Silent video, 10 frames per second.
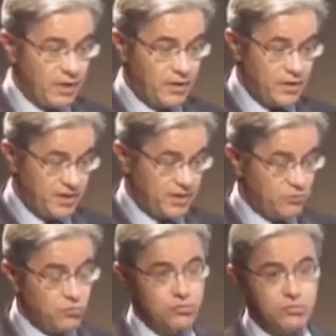Et cette
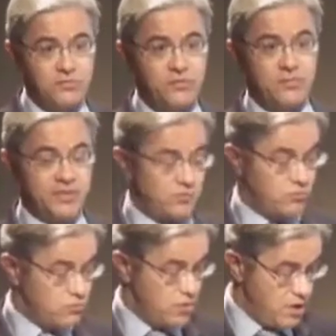solution de
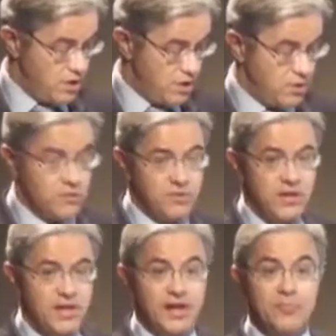formation,
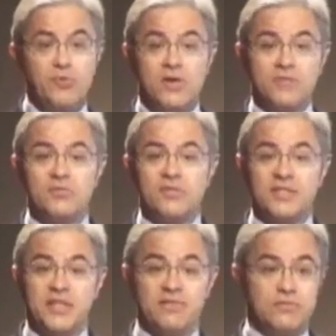répond à la demande des
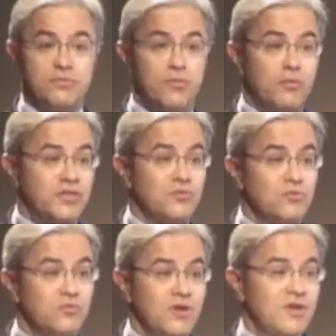services de
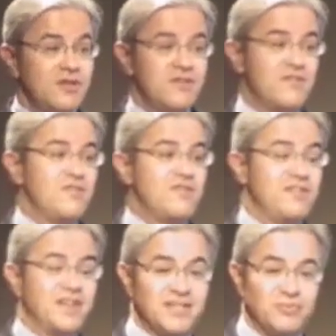formation. Euh, les
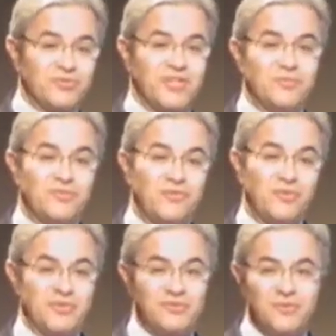responsables de
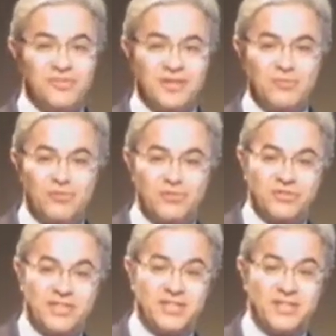formation, il y en a beaucoup dans
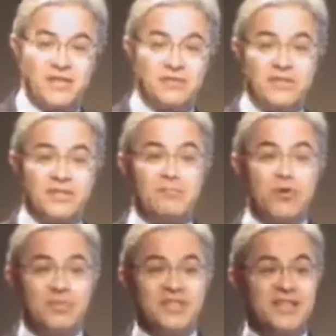cette salle, ils aiment leur
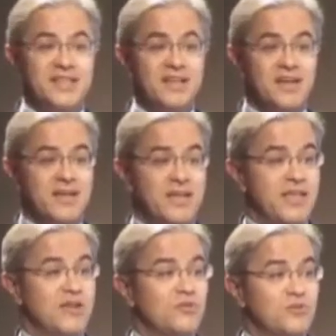métier. Et
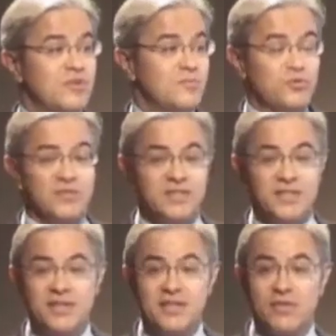quand on aime ce
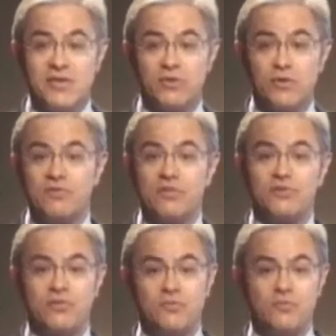métier, ben, on a envie de le
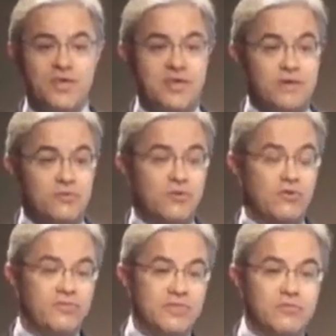développer, on a
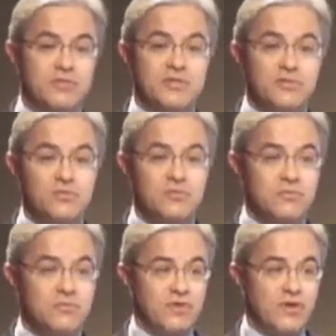envie d'innovation,
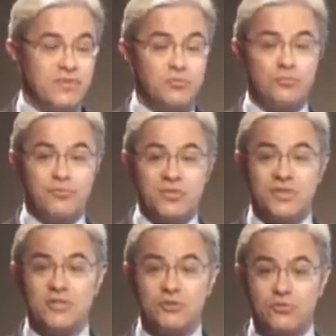envie de proposer
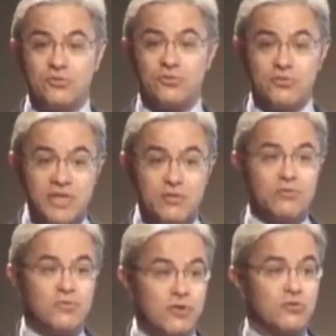des choses
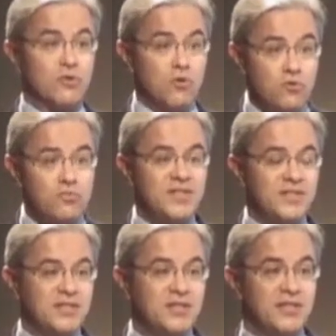innovantes aux
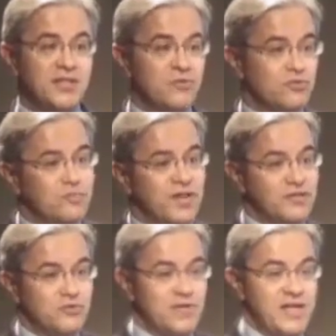métiers et aux
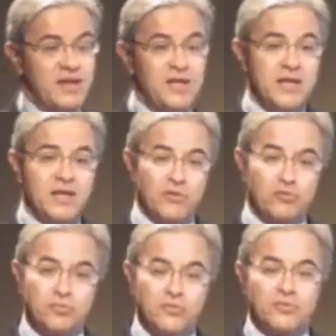opérationnels. donc je
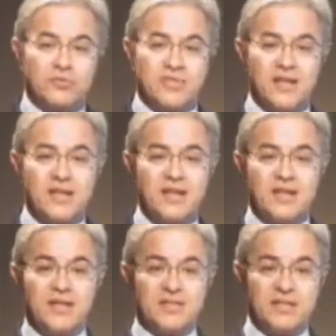pense que ça,
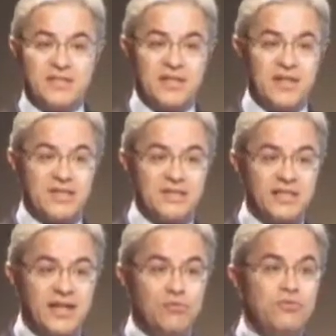c'est
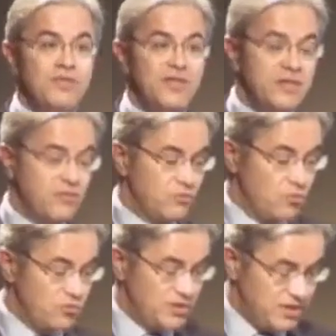un, levier euh,
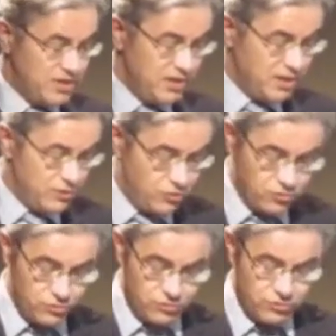aussi
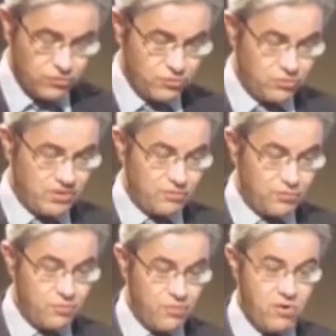de,
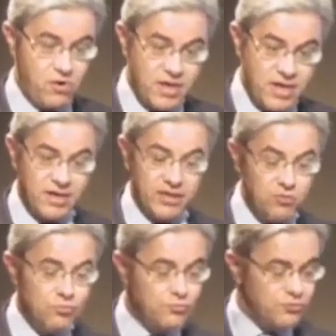développement et qui nous
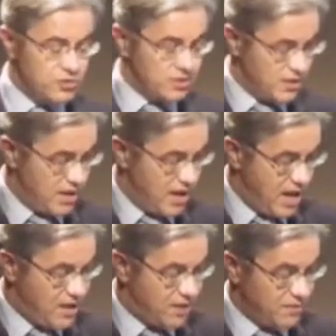pousse à
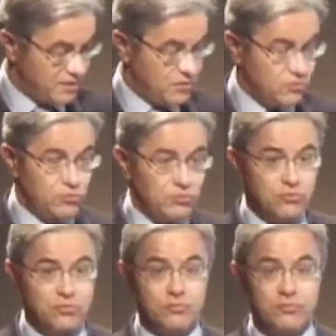aller vers des solutions
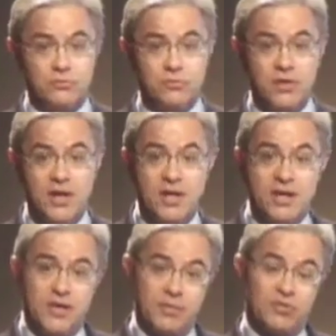sur mesure.
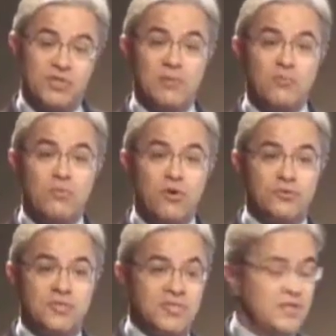Et puis c'est le moment
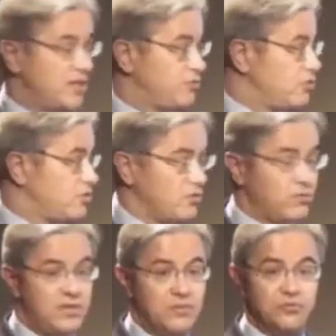aussi, et l'étude St-Noël
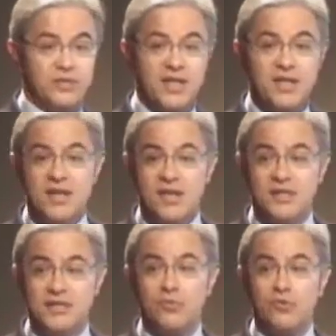l'a montré, les
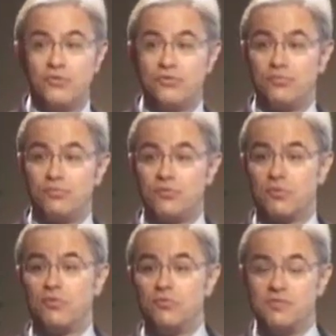apprenants sont de plus en
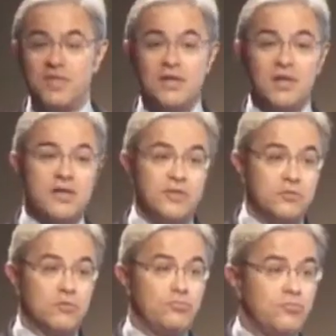plus mobiles, ils sont
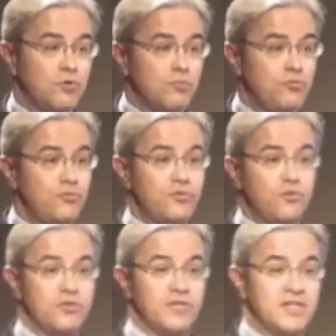de plus en plus euh,
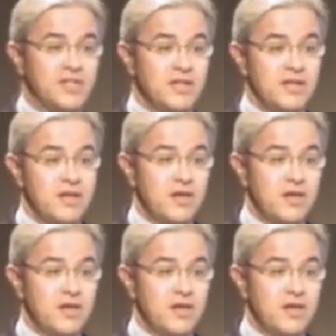connectés.